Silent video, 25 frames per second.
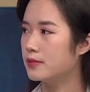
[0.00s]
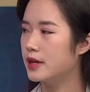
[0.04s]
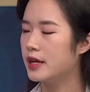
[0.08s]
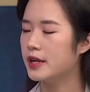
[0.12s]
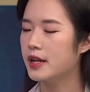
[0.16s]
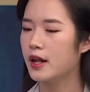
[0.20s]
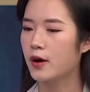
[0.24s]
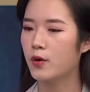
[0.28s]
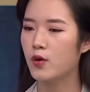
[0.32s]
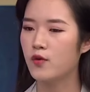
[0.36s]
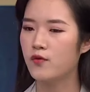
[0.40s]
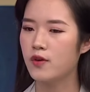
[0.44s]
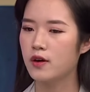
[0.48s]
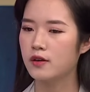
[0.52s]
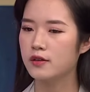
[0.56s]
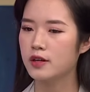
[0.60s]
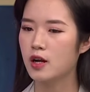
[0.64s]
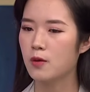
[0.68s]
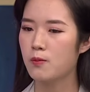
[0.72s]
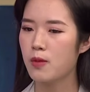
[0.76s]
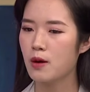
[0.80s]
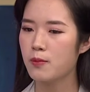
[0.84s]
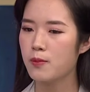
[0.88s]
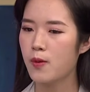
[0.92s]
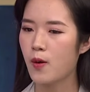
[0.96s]
ẩm nên là khu
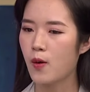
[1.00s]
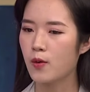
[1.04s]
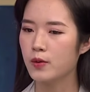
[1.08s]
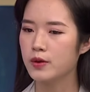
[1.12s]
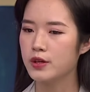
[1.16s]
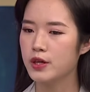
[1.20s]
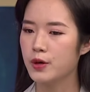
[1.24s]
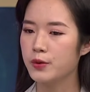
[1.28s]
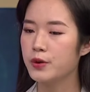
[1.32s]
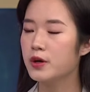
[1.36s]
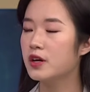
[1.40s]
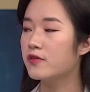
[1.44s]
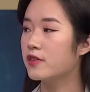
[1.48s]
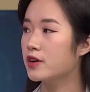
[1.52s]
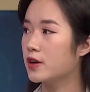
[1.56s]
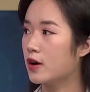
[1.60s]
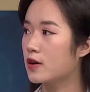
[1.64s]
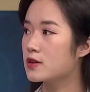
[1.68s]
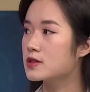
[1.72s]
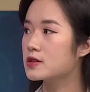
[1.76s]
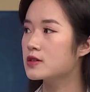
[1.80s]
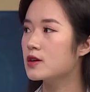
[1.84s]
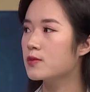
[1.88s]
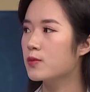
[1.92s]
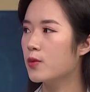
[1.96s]
vực đông bắc bộ nhiều nơi
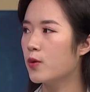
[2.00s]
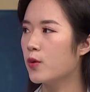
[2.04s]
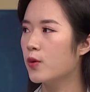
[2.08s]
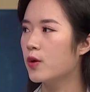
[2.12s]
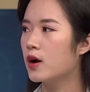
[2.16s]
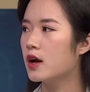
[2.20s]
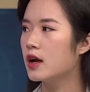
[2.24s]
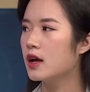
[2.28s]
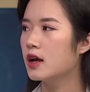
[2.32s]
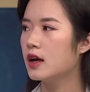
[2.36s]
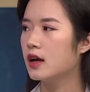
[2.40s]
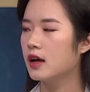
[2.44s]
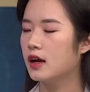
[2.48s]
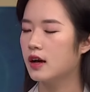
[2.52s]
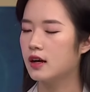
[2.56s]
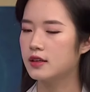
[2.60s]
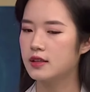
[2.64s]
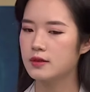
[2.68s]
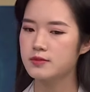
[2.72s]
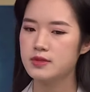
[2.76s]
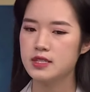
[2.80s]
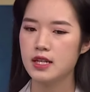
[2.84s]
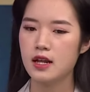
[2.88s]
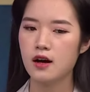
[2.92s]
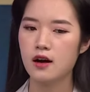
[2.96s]
vẫn có sương mù,
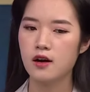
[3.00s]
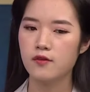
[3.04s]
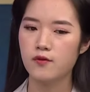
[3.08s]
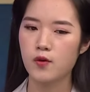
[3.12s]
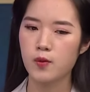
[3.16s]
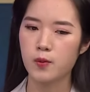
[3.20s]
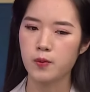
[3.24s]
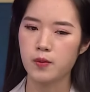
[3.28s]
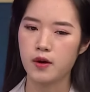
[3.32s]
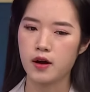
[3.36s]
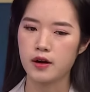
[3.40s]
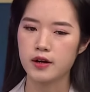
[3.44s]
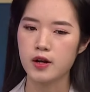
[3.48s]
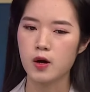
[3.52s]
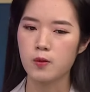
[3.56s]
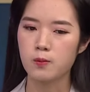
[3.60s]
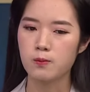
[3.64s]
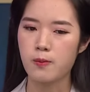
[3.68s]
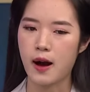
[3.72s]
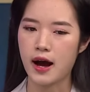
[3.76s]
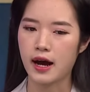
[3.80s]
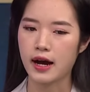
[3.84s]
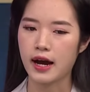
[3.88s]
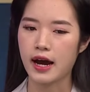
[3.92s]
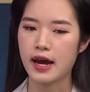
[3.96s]
à, thậm chí là ở vùng à,
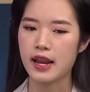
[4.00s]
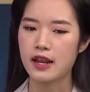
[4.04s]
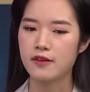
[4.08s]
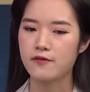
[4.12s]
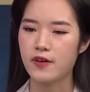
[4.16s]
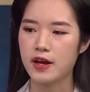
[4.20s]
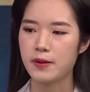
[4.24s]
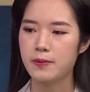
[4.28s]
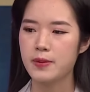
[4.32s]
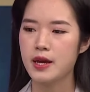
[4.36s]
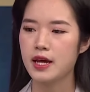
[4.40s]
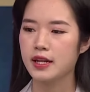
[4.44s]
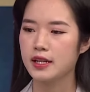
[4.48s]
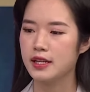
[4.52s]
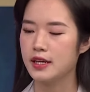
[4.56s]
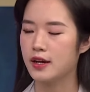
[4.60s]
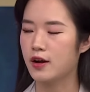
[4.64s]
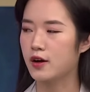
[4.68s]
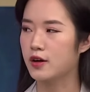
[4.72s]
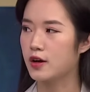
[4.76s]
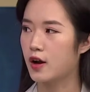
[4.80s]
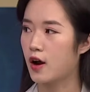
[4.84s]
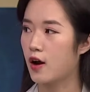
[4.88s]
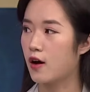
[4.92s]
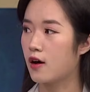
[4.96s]
đồng bằng hay là ven biển
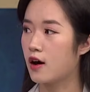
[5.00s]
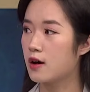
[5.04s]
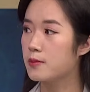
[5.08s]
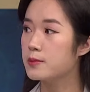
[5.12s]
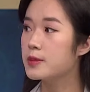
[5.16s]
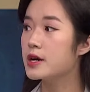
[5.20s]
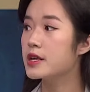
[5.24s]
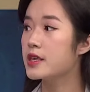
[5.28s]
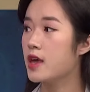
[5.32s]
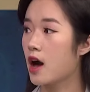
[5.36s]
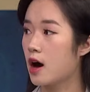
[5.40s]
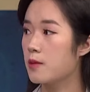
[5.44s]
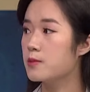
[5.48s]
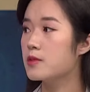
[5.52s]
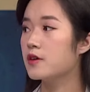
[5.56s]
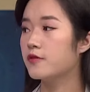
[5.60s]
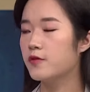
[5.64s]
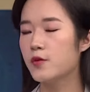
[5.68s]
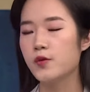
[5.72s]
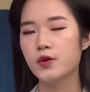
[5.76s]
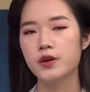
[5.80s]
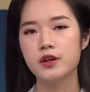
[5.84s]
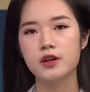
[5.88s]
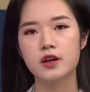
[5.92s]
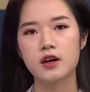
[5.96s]
thì còn có mưa nhỏ
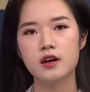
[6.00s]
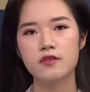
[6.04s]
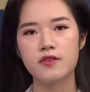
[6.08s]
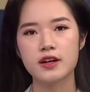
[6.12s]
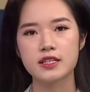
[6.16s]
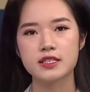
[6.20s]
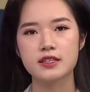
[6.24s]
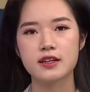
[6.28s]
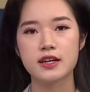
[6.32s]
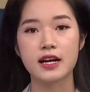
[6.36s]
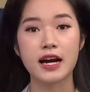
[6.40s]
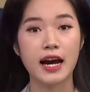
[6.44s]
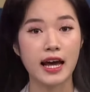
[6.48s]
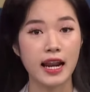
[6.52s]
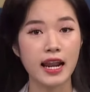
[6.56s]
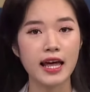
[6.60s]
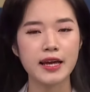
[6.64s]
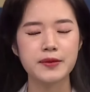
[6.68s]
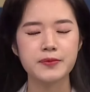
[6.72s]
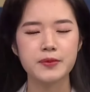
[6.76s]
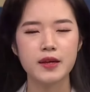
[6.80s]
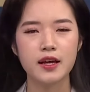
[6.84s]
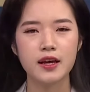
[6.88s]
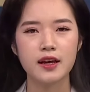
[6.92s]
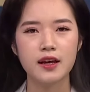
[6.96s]
mưa phùn nữa và trời khá
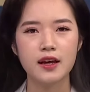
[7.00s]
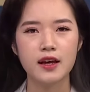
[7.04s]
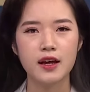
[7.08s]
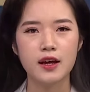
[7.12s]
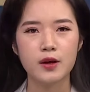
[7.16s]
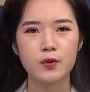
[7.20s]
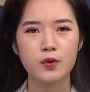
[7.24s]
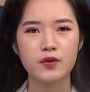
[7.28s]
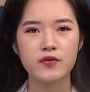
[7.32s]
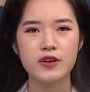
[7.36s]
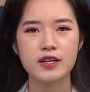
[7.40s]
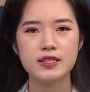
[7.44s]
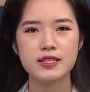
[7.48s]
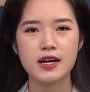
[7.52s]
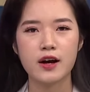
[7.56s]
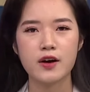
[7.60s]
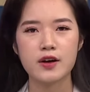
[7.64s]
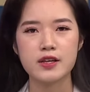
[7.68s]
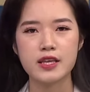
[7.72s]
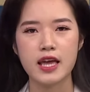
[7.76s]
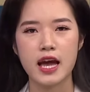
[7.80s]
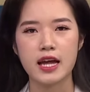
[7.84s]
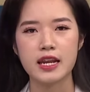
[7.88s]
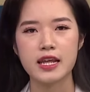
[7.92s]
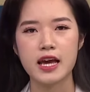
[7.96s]
lạnh. Quý vị
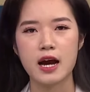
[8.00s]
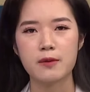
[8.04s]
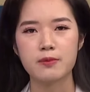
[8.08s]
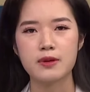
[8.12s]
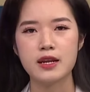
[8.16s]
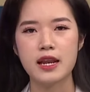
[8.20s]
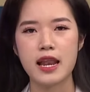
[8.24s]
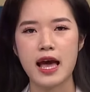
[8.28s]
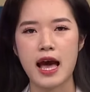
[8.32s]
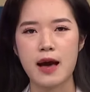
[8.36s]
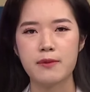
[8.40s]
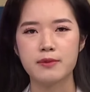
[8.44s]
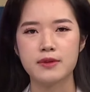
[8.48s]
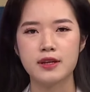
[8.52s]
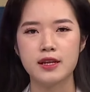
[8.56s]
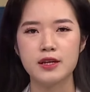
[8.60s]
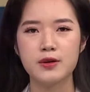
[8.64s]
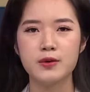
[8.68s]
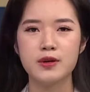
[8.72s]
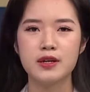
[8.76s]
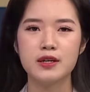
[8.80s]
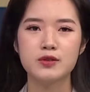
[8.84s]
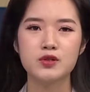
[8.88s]
ra khỏi nhà đi học đi làm thì